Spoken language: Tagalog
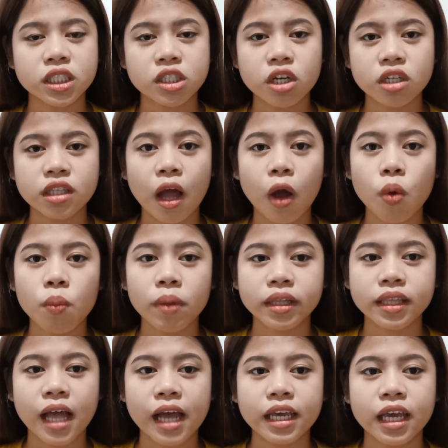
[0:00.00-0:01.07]
nag-start na akong
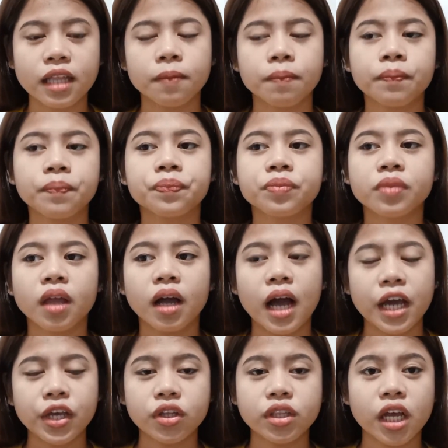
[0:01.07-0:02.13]
mag-diet,
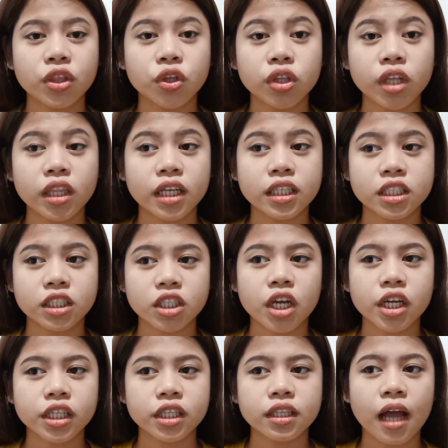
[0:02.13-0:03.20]
ayun na, doon na
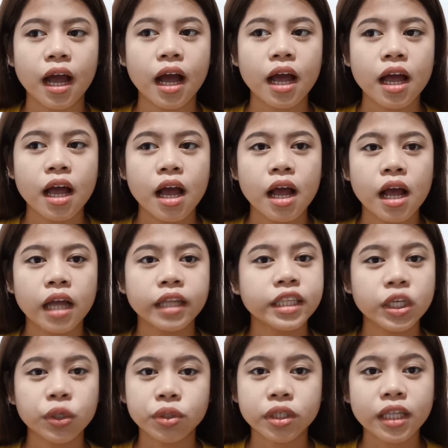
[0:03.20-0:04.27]
nag-start na,
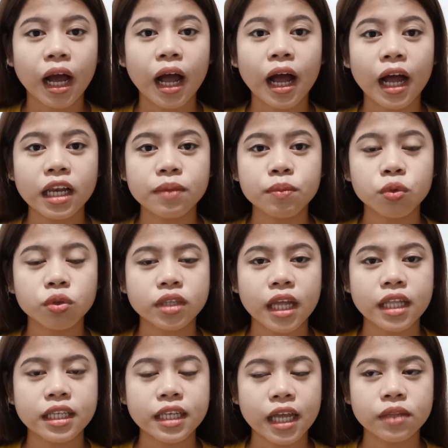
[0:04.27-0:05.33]
hindi ko na
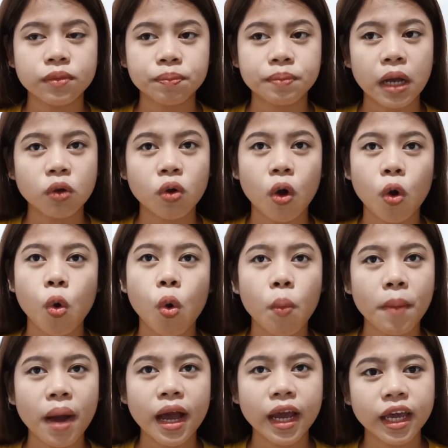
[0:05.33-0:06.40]
nakakalimutan yan bago ako
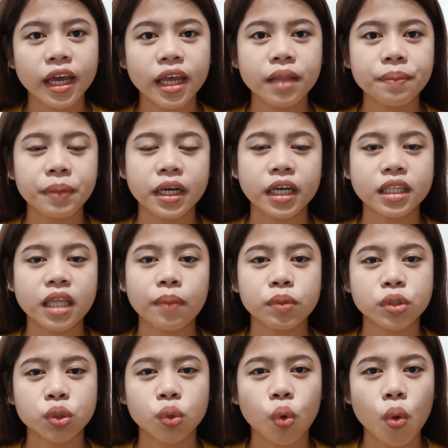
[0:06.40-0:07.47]
kumain,
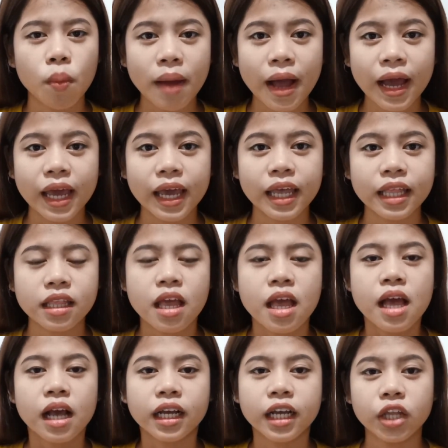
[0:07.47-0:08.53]
pagkatapos ko kumain,
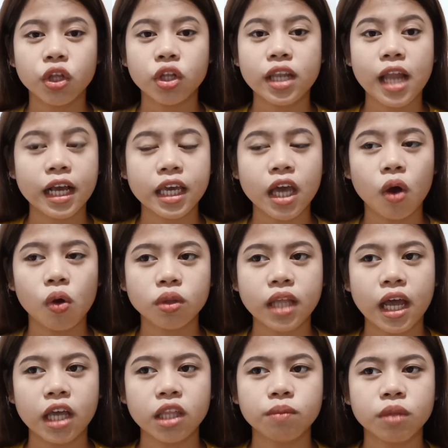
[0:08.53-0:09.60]
Ganon, lagi akong
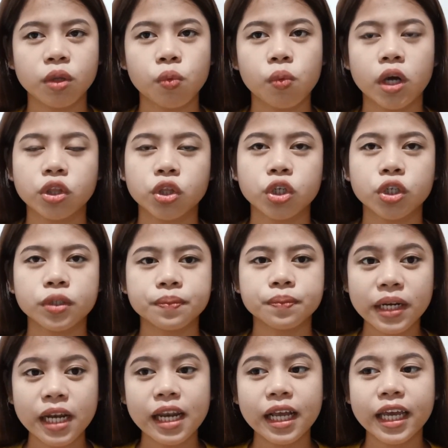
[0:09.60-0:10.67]
nainom ng water.
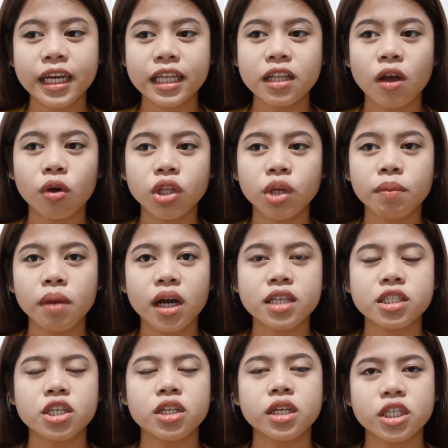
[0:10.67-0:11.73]
Maglalagay rin ako ng
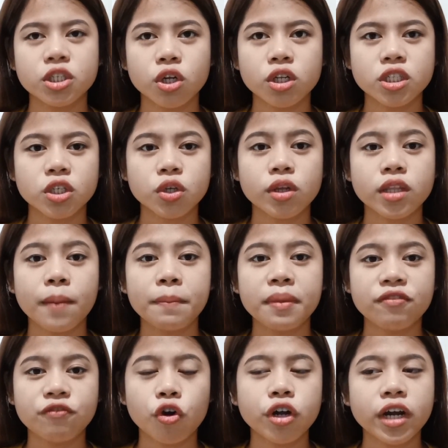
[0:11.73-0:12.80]
mga results ko ng
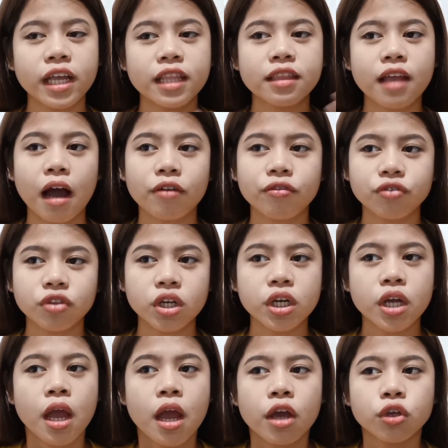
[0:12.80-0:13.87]
before and
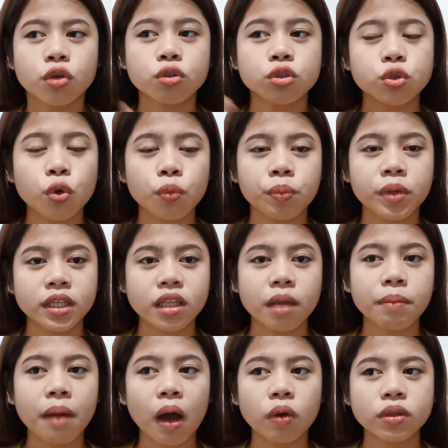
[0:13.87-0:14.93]
after. Yung super
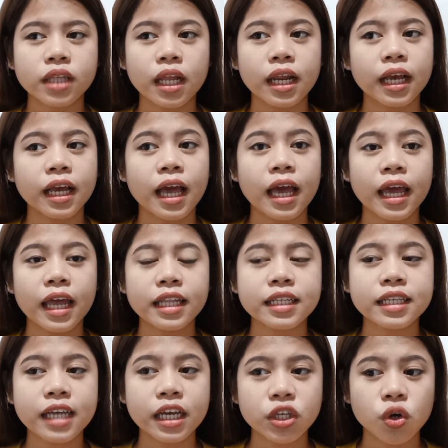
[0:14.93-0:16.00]
taba ko talaga. And
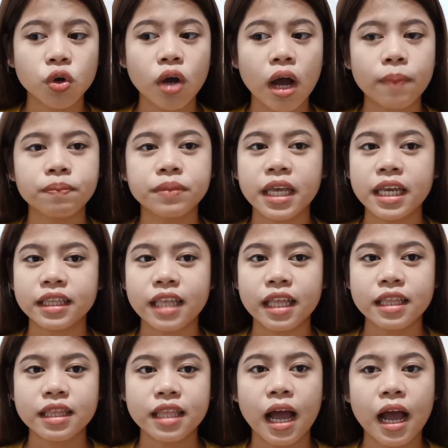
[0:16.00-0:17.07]
ngayong
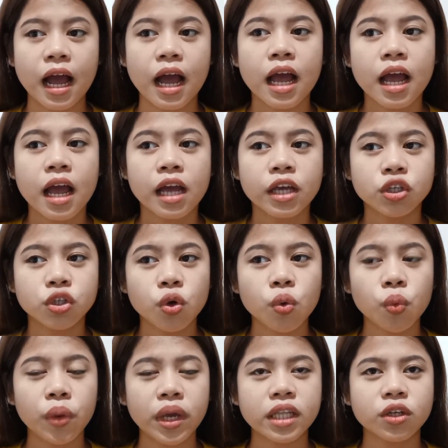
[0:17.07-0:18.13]
updated na
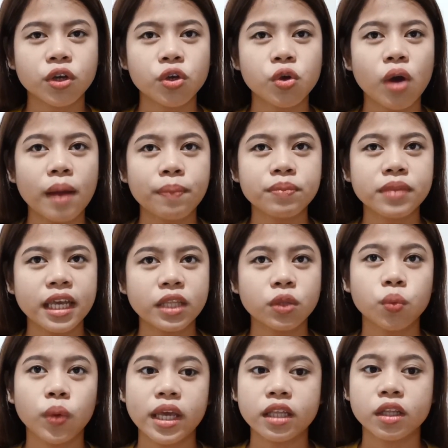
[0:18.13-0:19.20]
yung weight ko, yung update
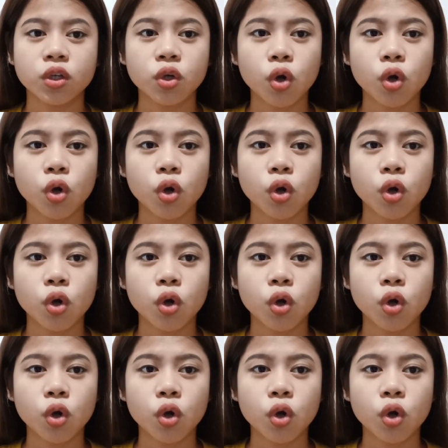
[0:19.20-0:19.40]
weight